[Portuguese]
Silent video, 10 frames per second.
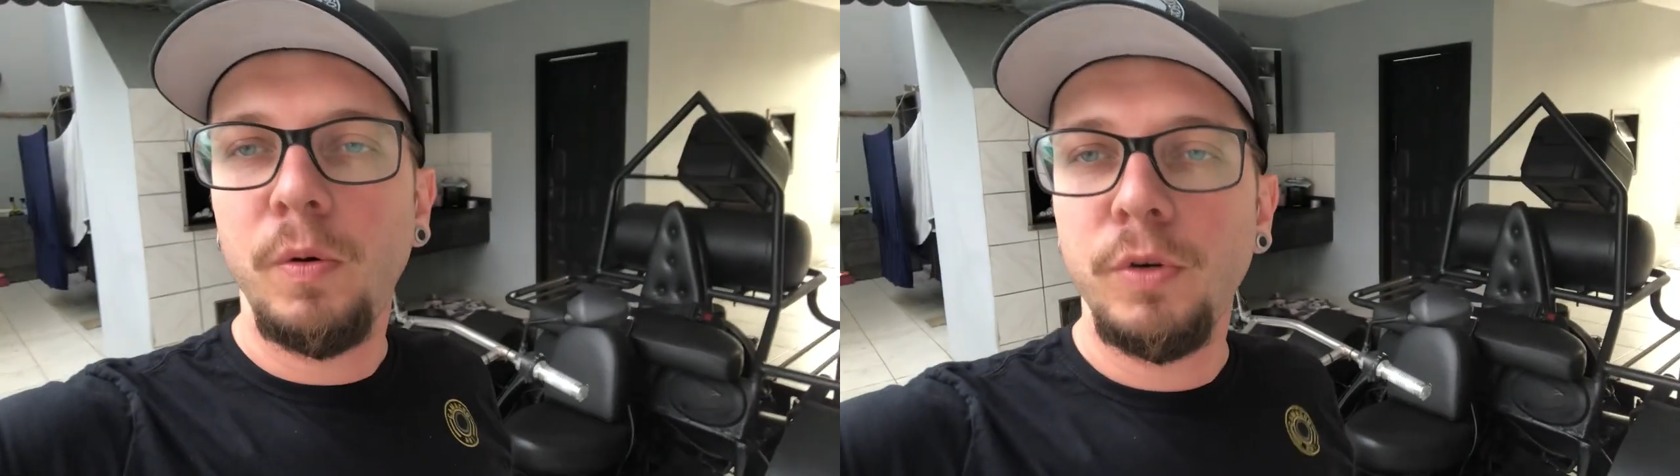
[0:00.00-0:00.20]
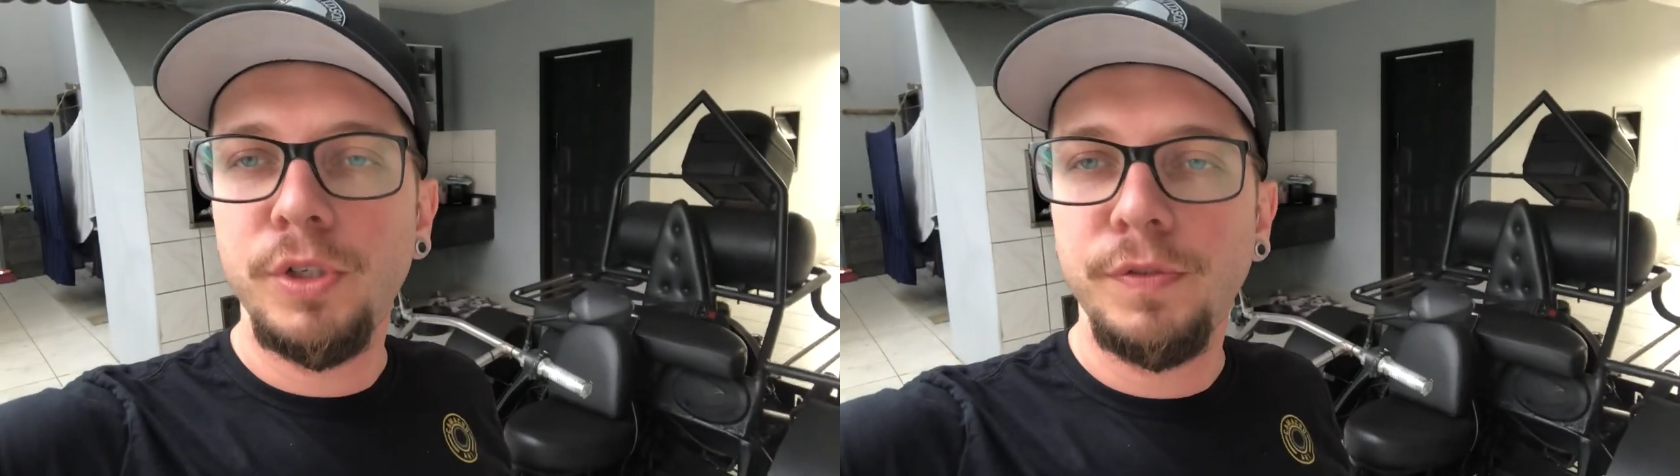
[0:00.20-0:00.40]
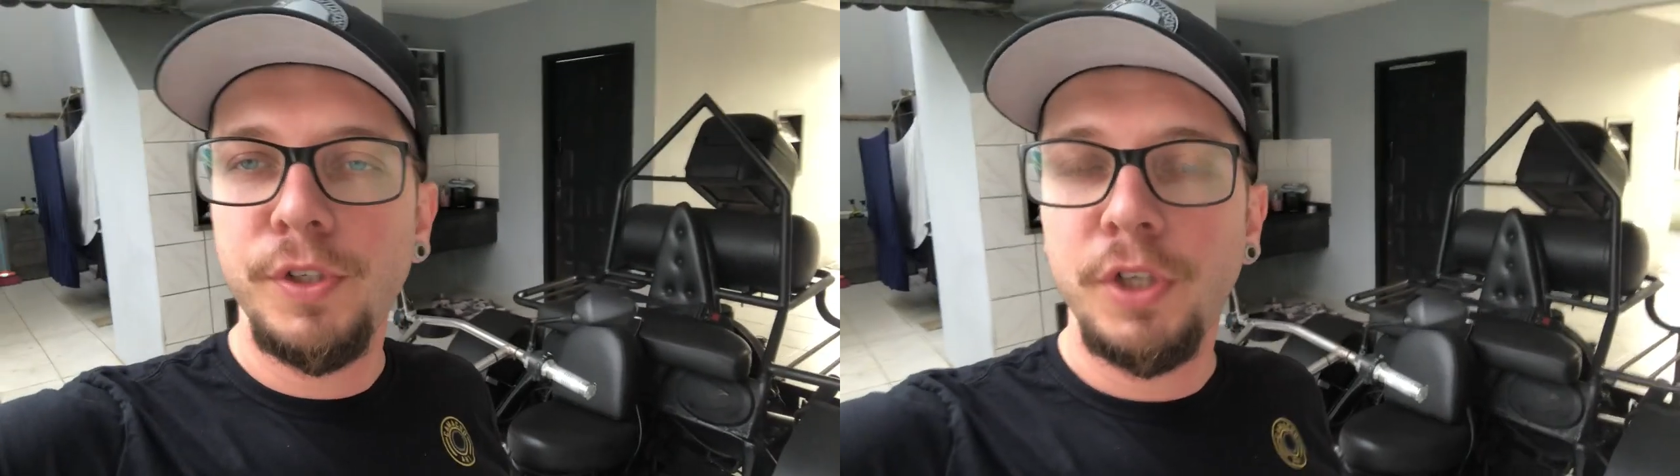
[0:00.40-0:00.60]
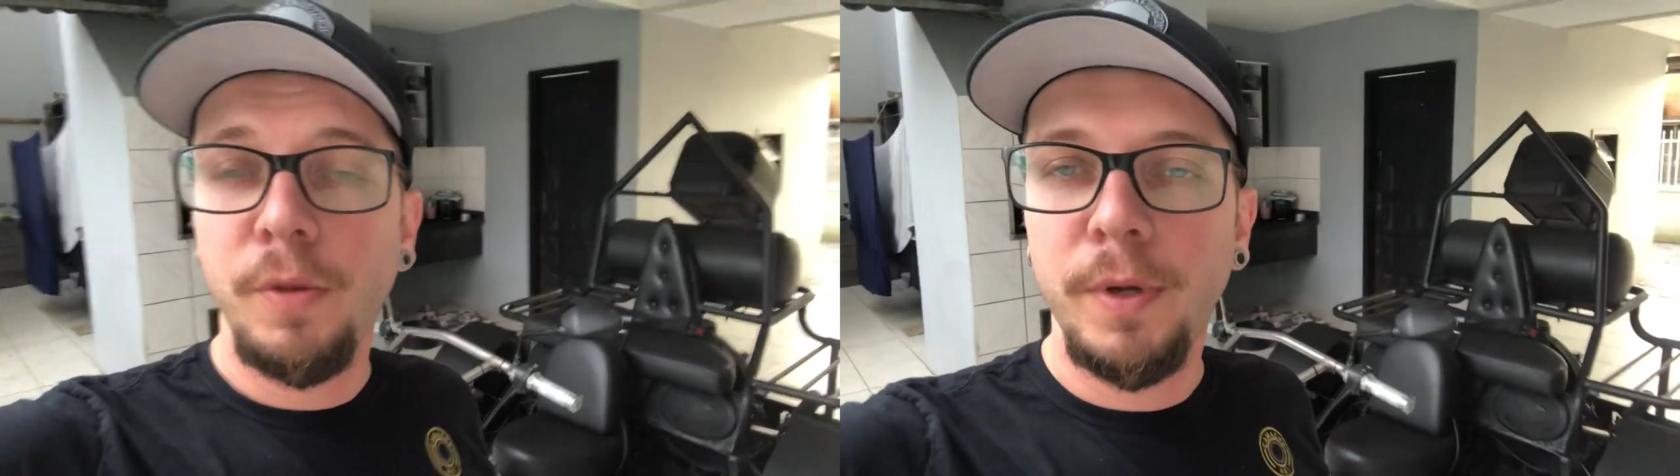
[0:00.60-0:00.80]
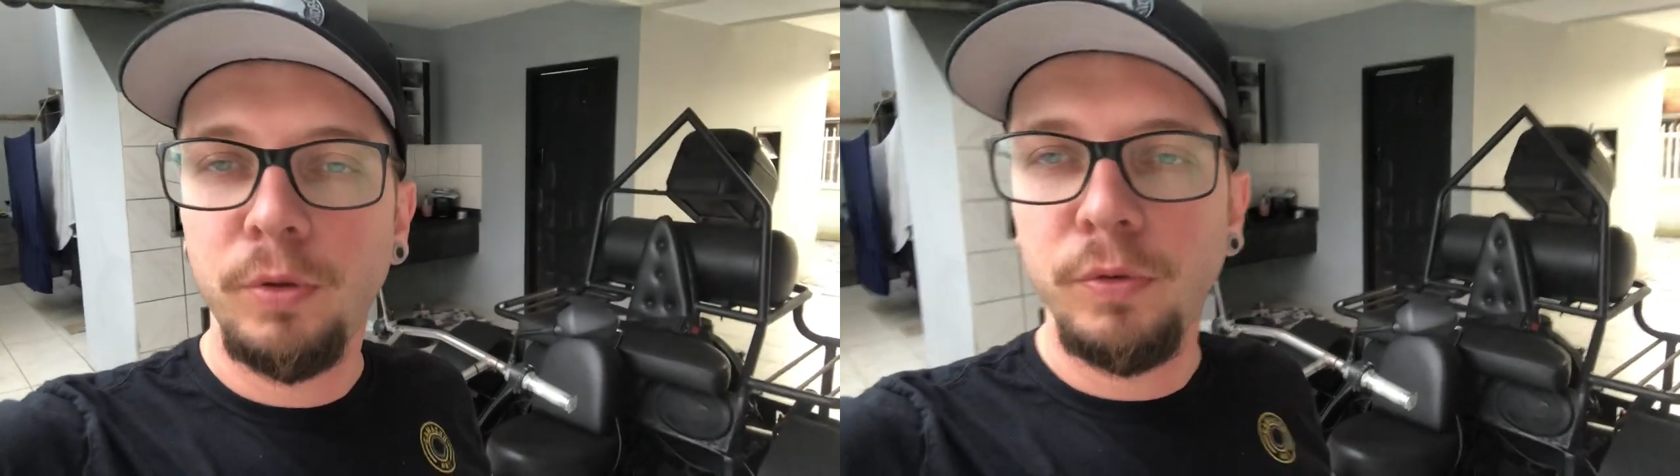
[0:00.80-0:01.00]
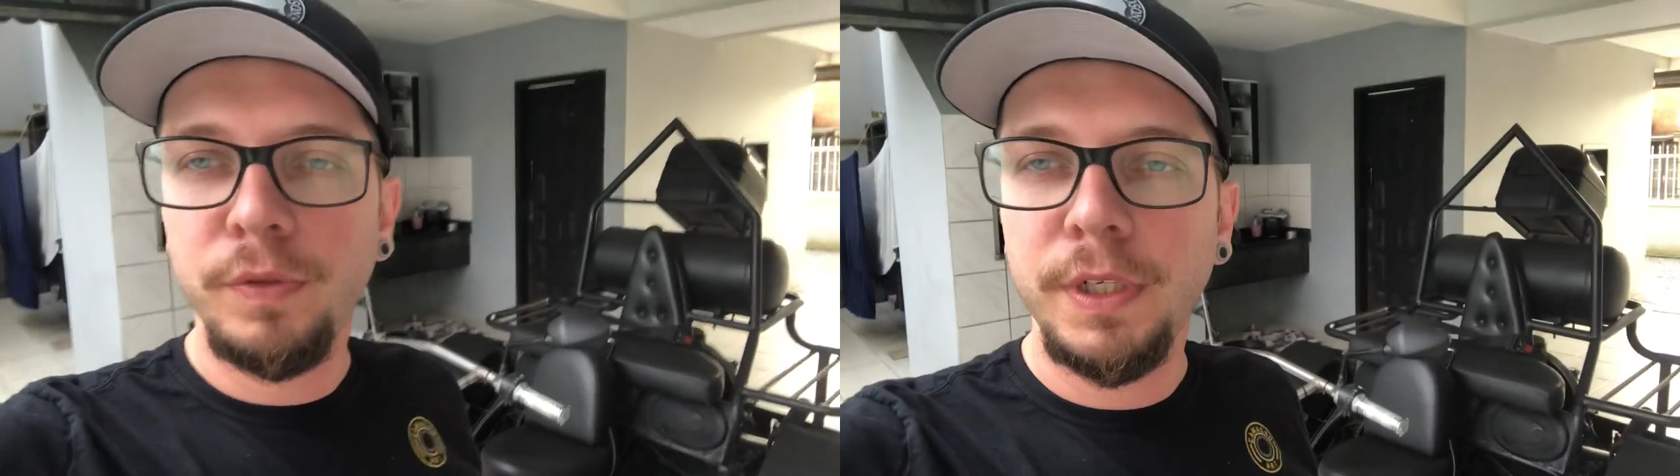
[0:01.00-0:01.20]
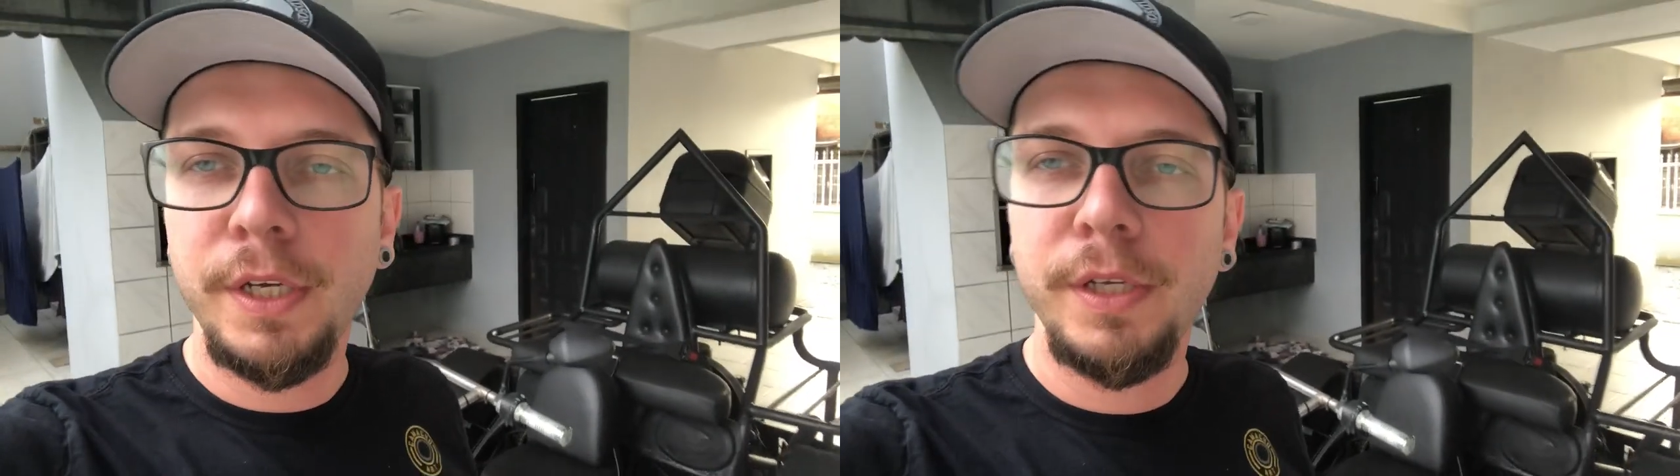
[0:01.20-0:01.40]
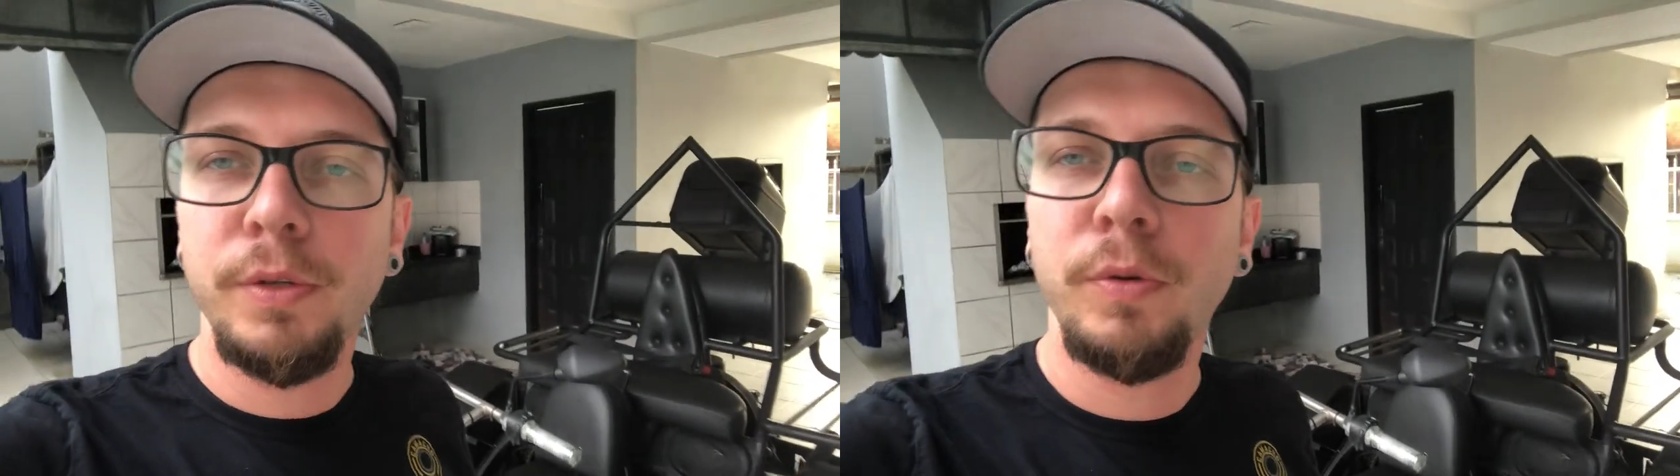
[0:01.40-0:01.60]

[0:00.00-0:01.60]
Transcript: Hoje vim tirar uma dúvida que eu